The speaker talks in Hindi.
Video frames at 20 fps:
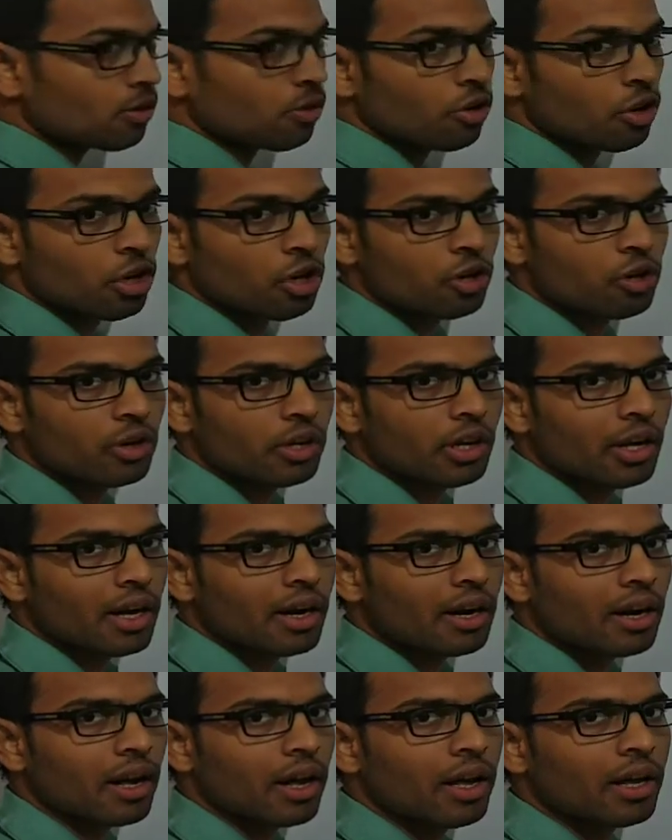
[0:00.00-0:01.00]
को कंट्रोल कर
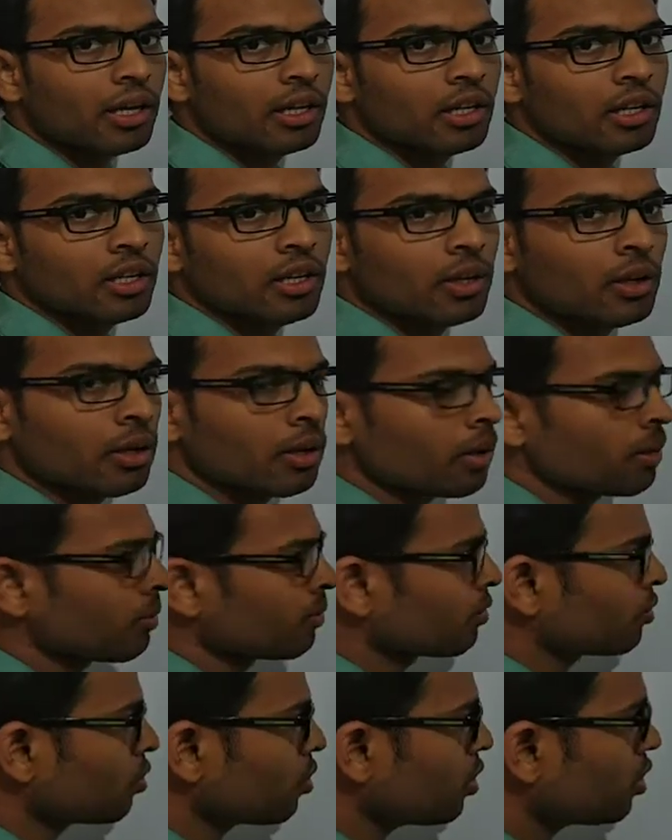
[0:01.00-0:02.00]
रहा है
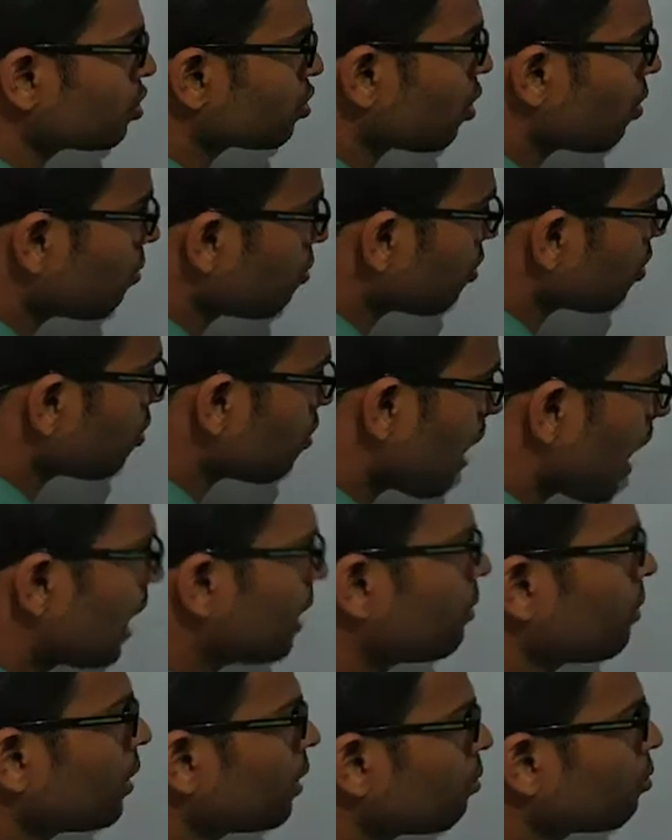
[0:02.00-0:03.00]
तो इसको मोनो
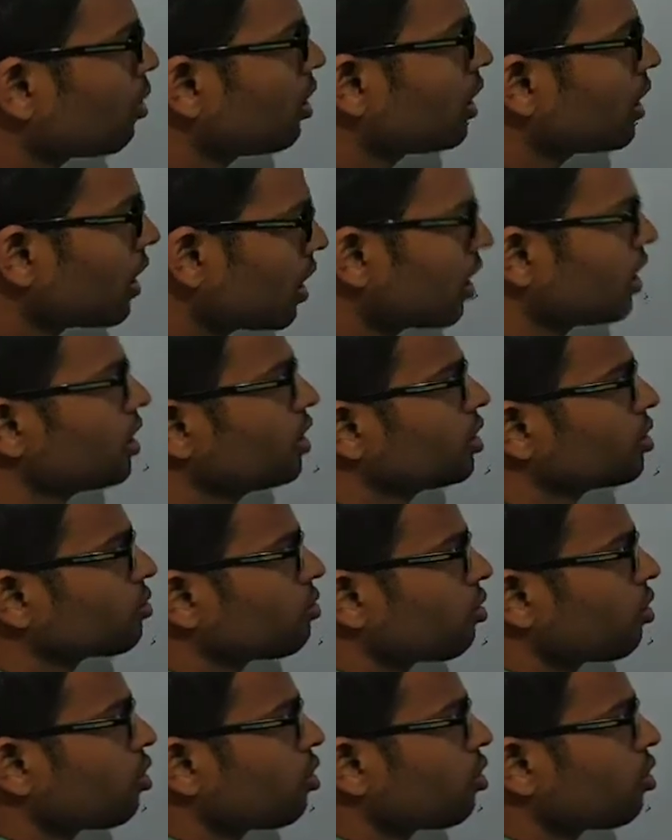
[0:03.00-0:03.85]
हाइब्रिड बोलेंगे अगर इसको